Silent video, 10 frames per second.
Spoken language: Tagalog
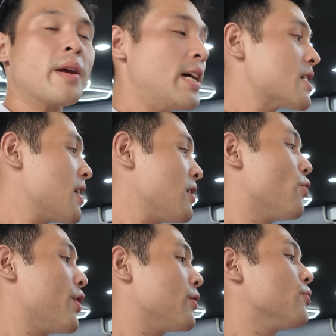it's still
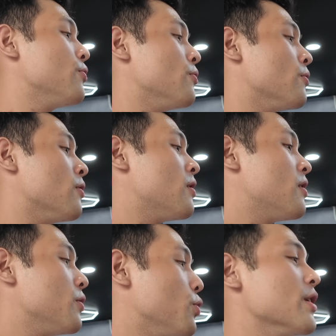going to
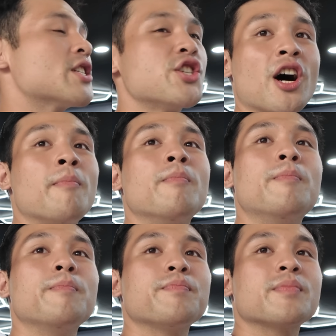do its job.
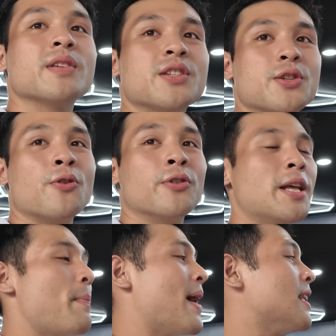So
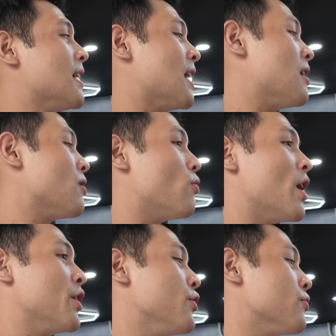depending na lang
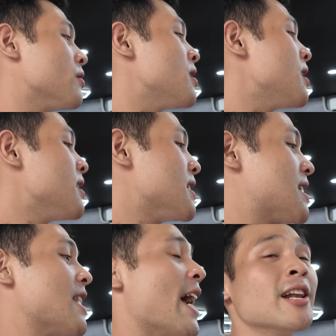kung ano yung
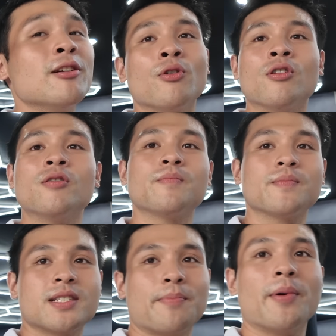style mo
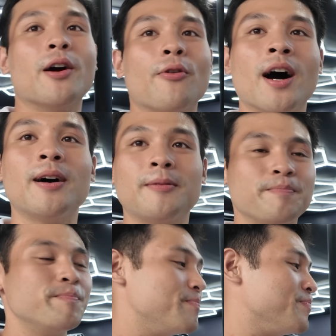sa paggawa.
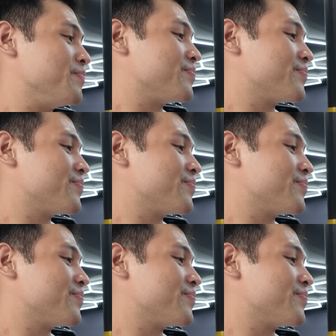Mm.